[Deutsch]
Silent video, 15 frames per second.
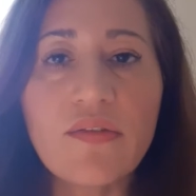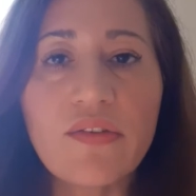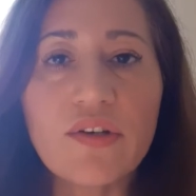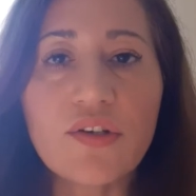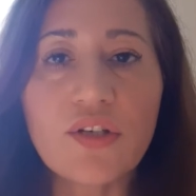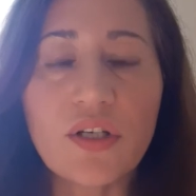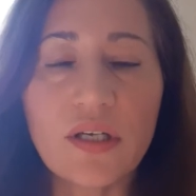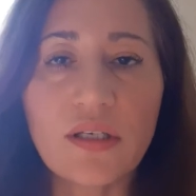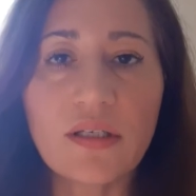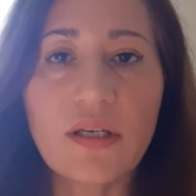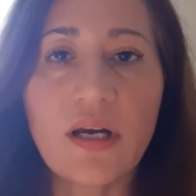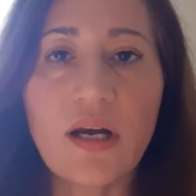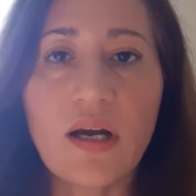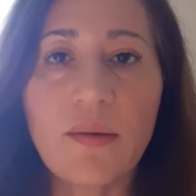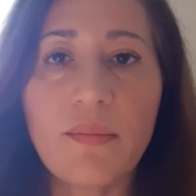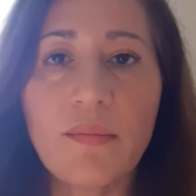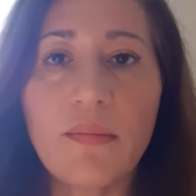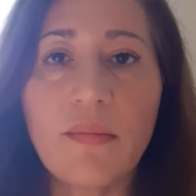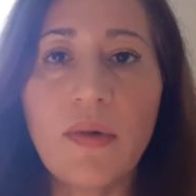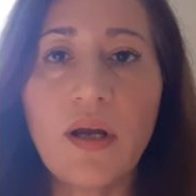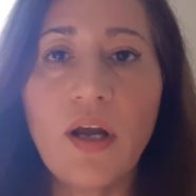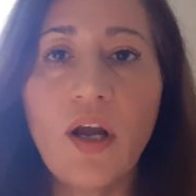verschickt
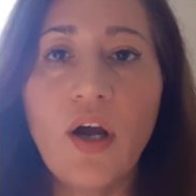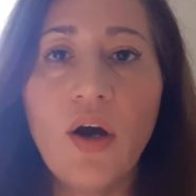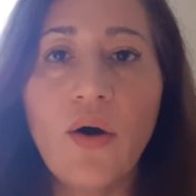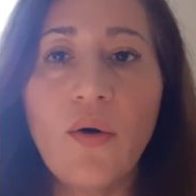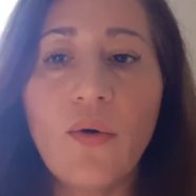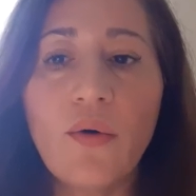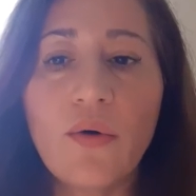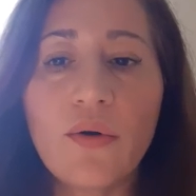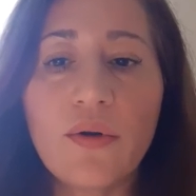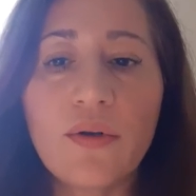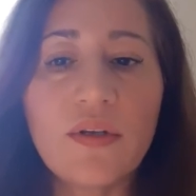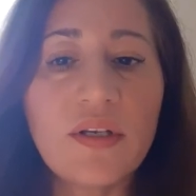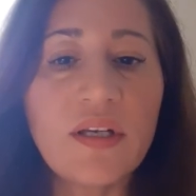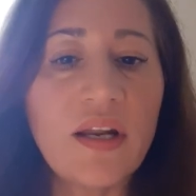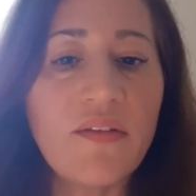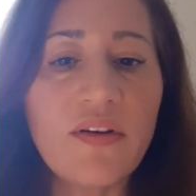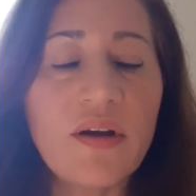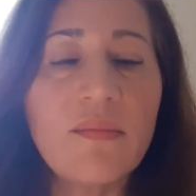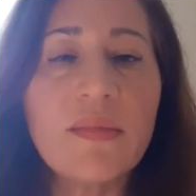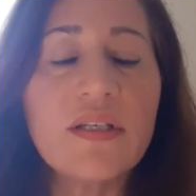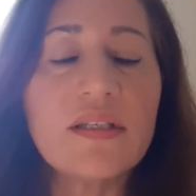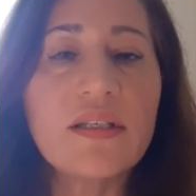haben und in ein
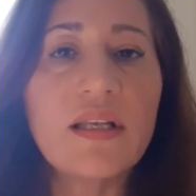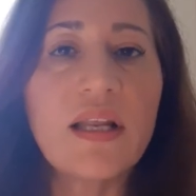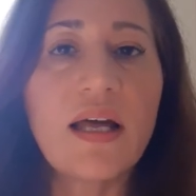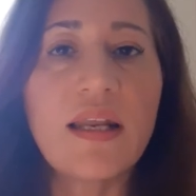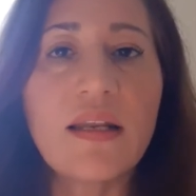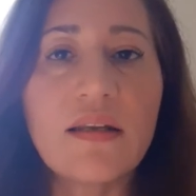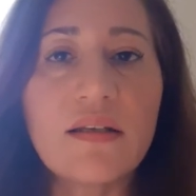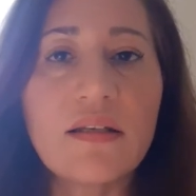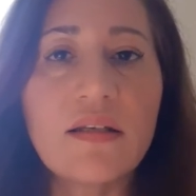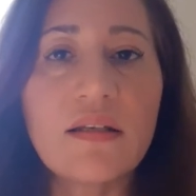fremdes Land,